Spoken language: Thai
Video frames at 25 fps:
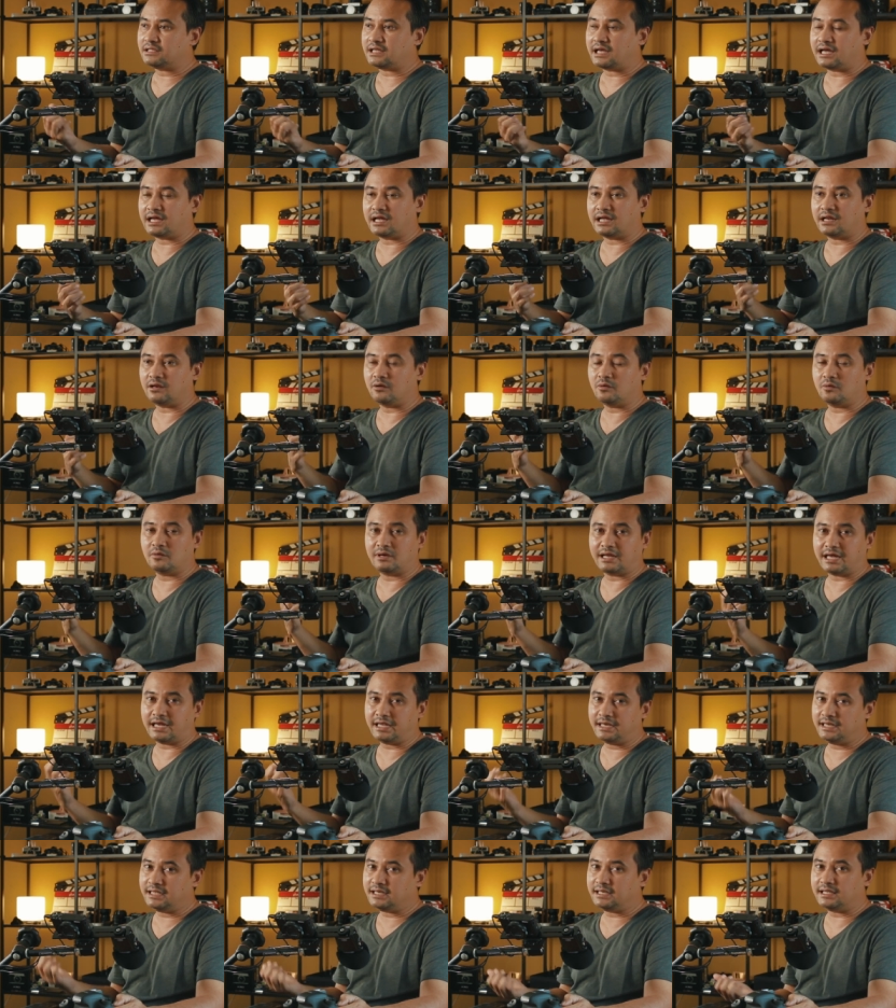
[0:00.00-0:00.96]
ถ่ายโลไล
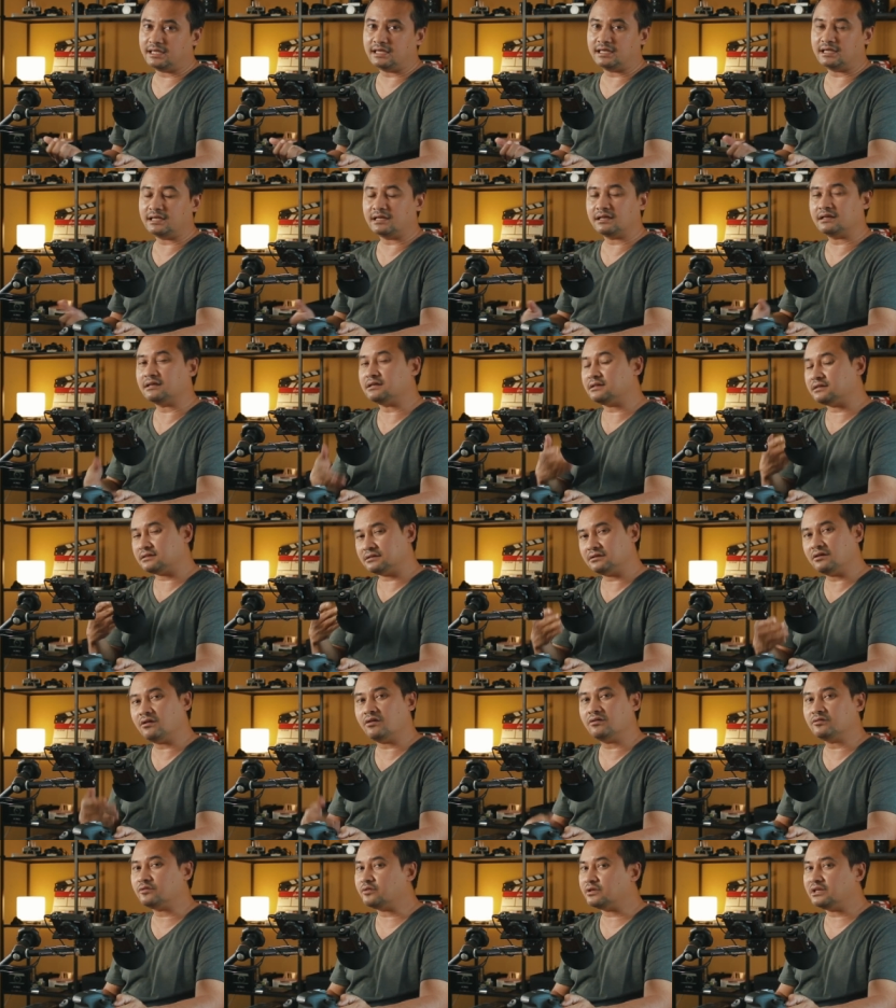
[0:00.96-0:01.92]
ท์ดี ๆ
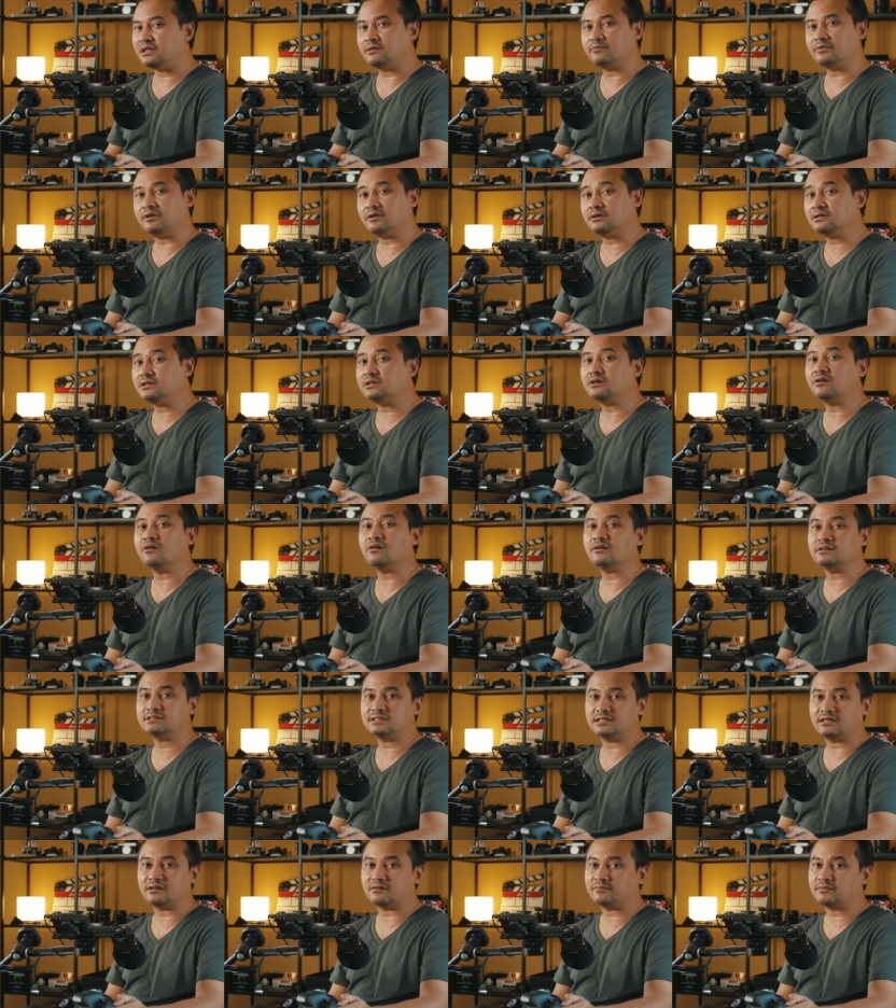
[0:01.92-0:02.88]
กล้องตัวนี้มันก็คือข้อ
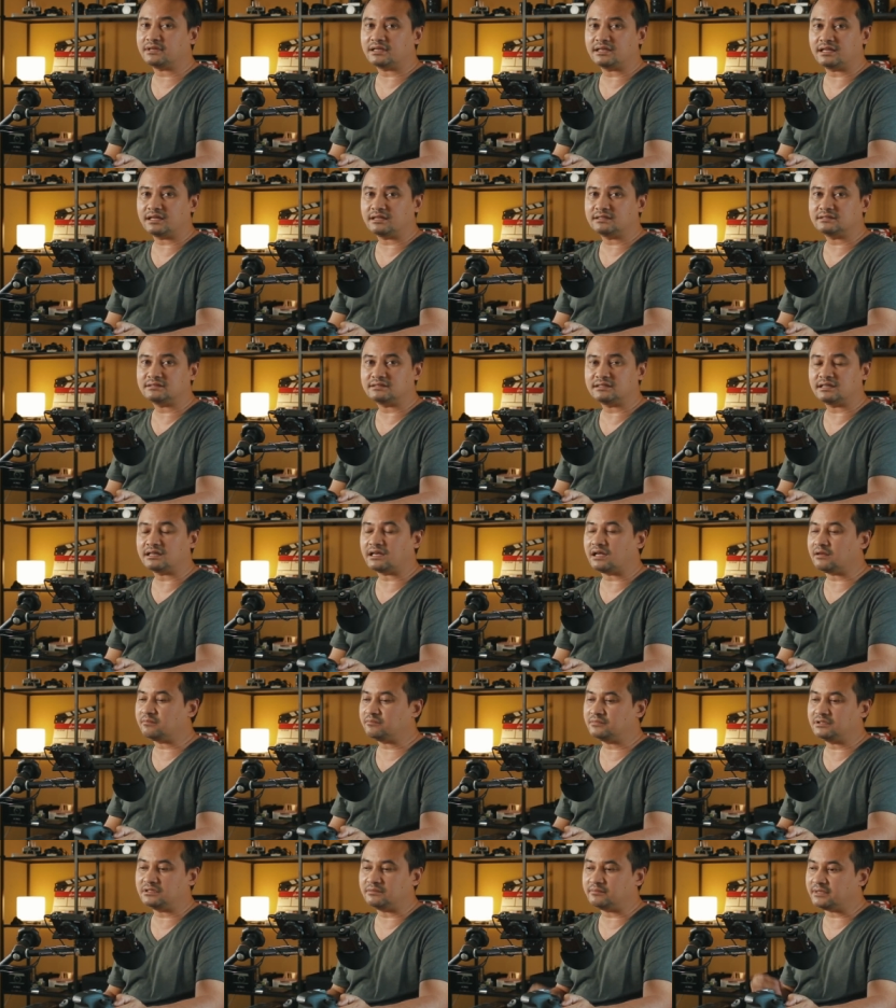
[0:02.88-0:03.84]
เสียของมันนะครั
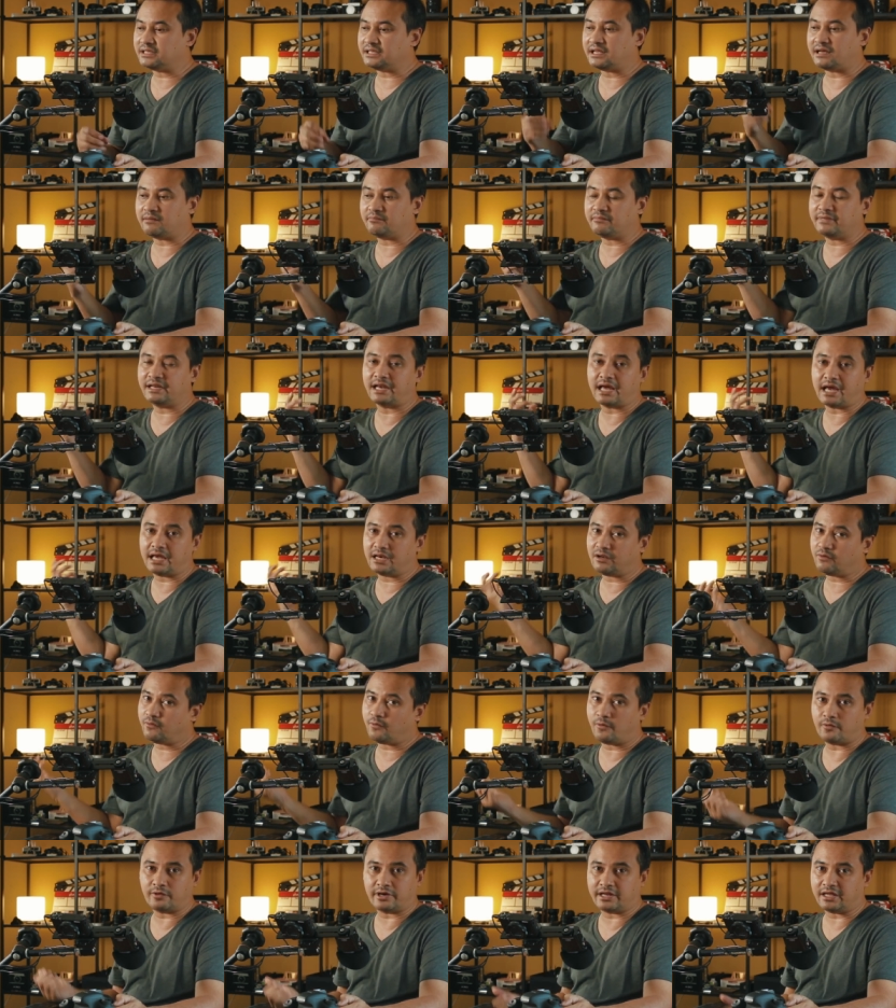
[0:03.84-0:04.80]
บ คือมันทำไม่ได้
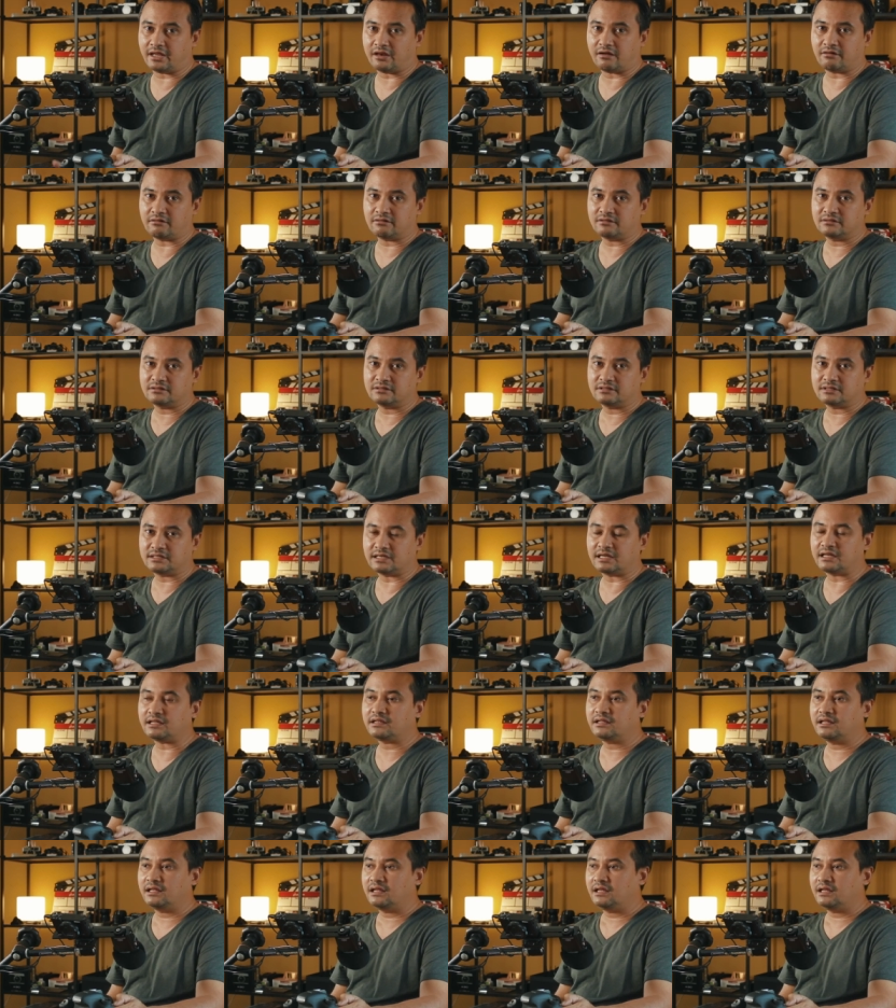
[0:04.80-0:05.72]
เท่า6ีหรอกนะ